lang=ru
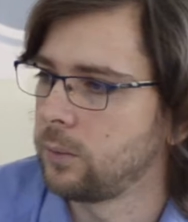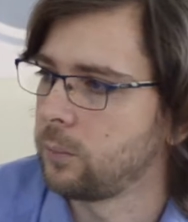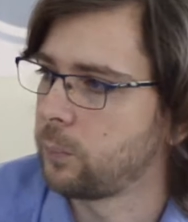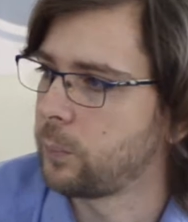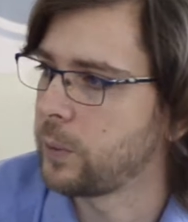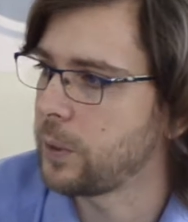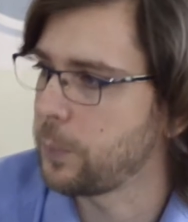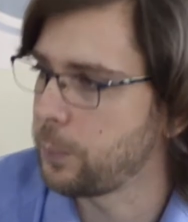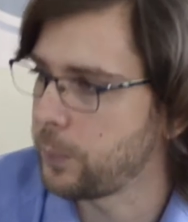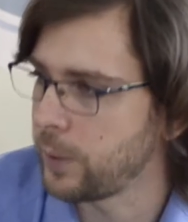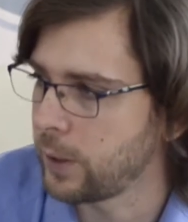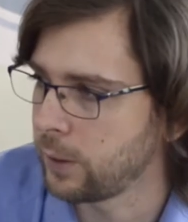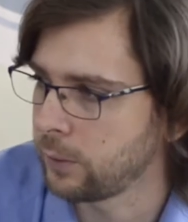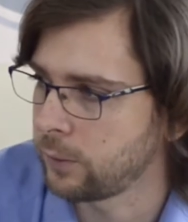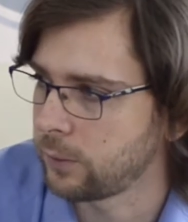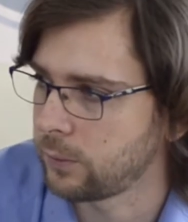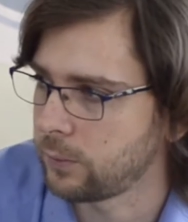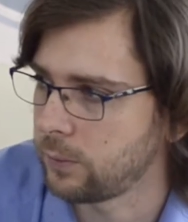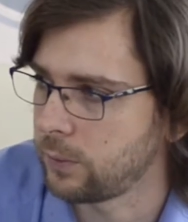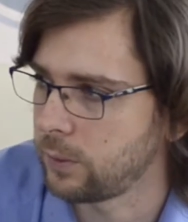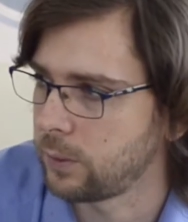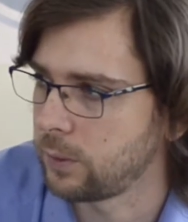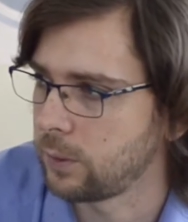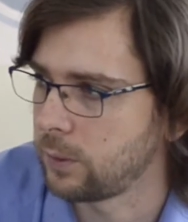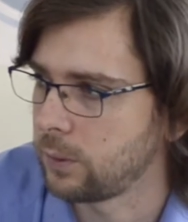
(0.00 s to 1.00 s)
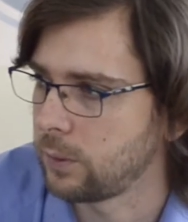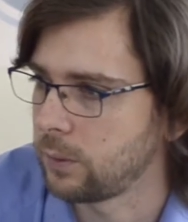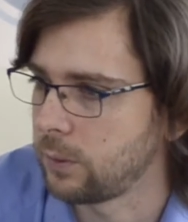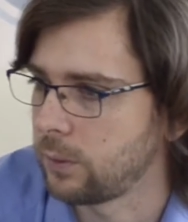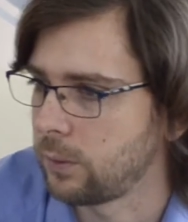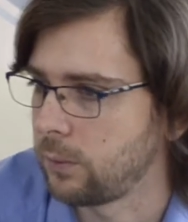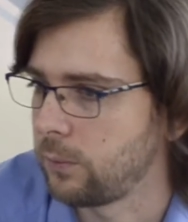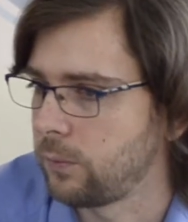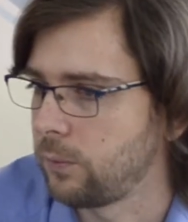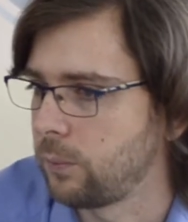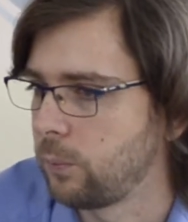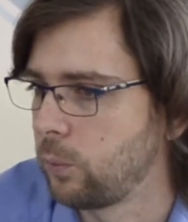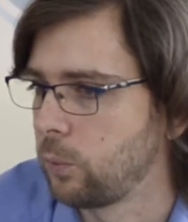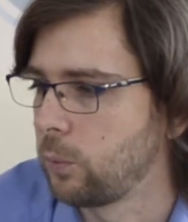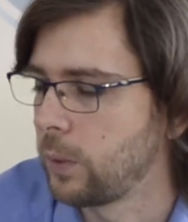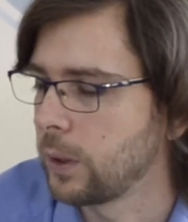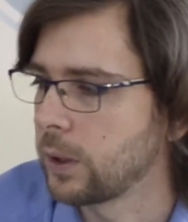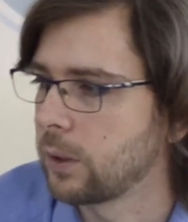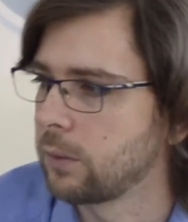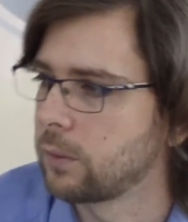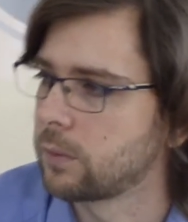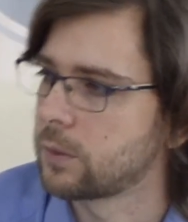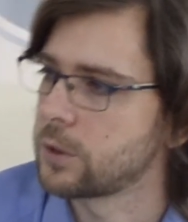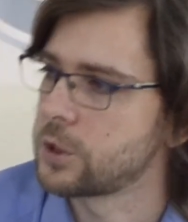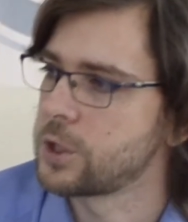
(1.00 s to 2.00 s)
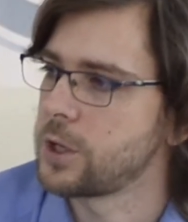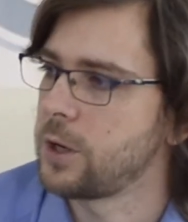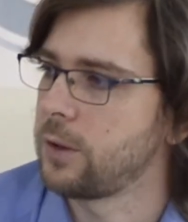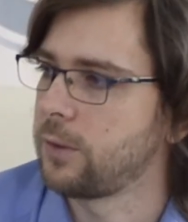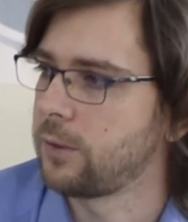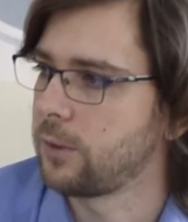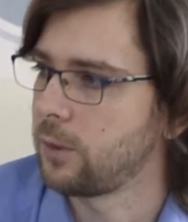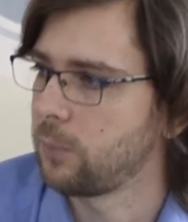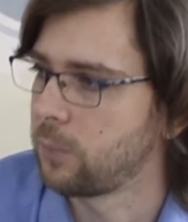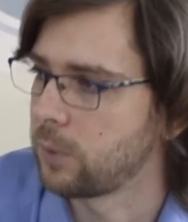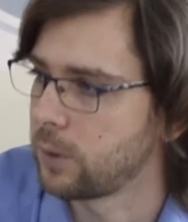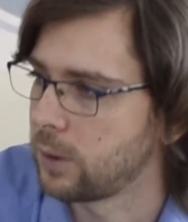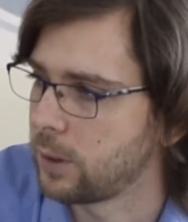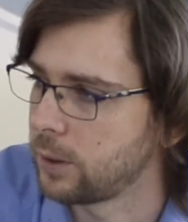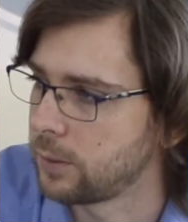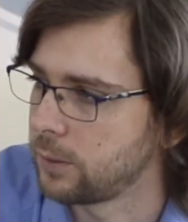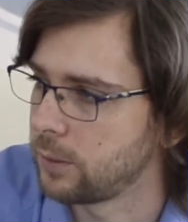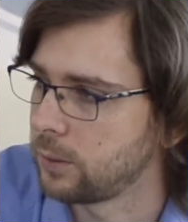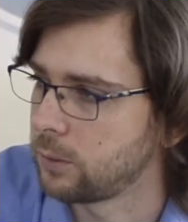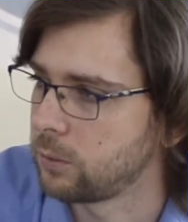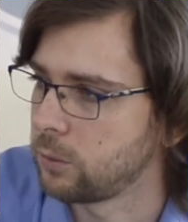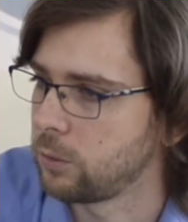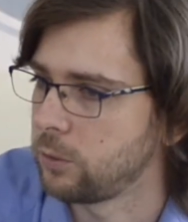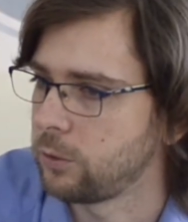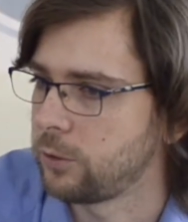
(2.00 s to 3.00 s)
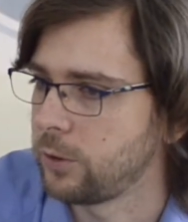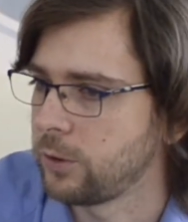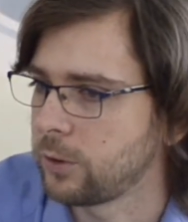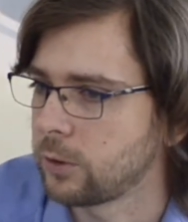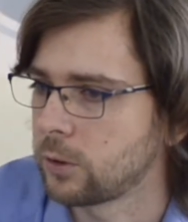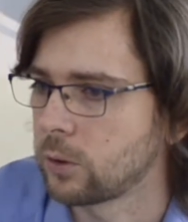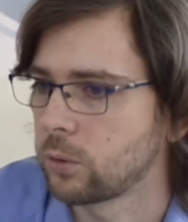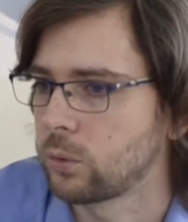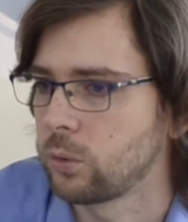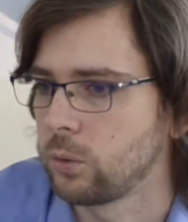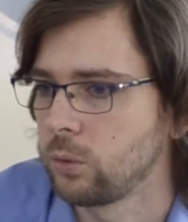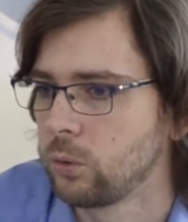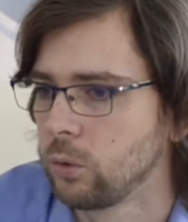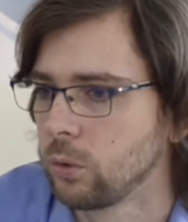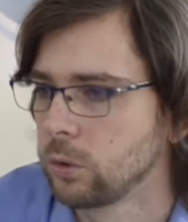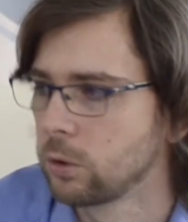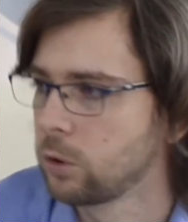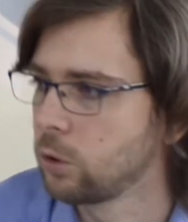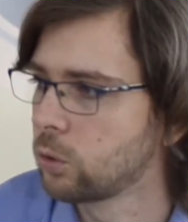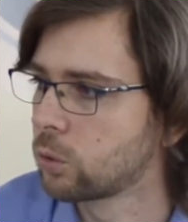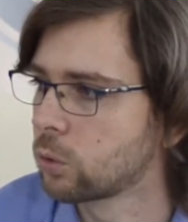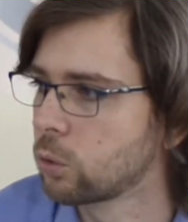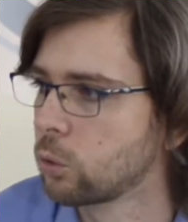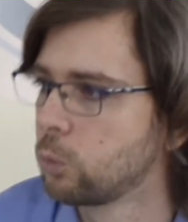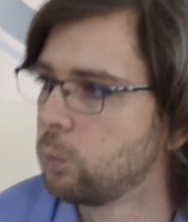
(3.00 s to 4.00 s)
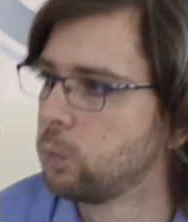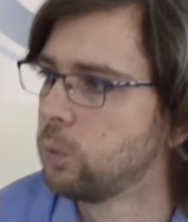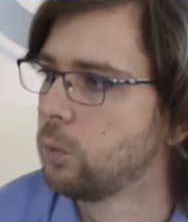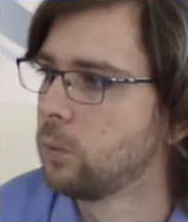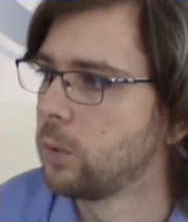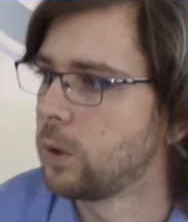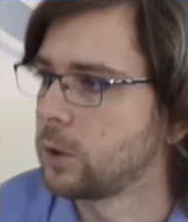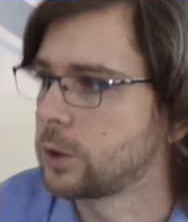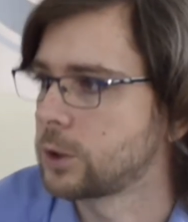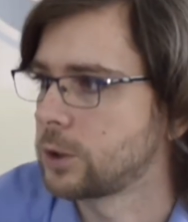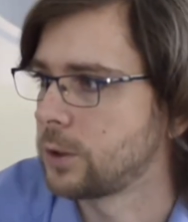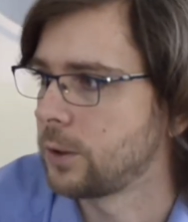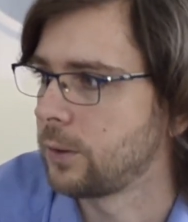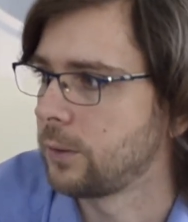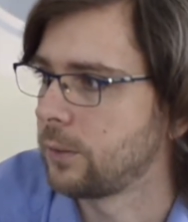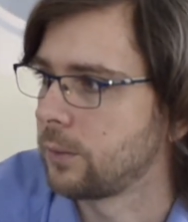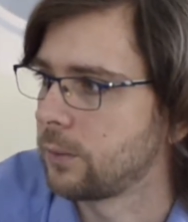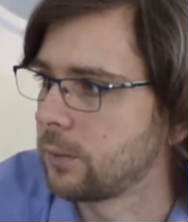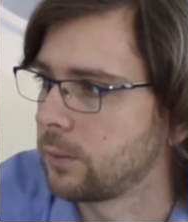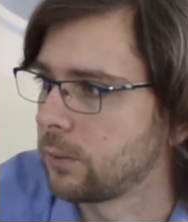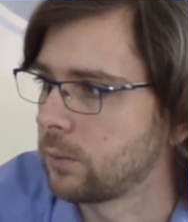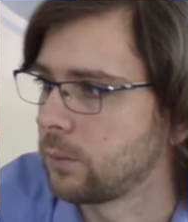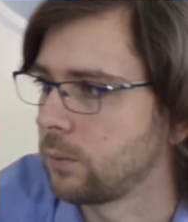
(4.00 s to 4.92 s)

препятствие, а, бумага возвращается обратно. То есть это такой долгий круг бумажный.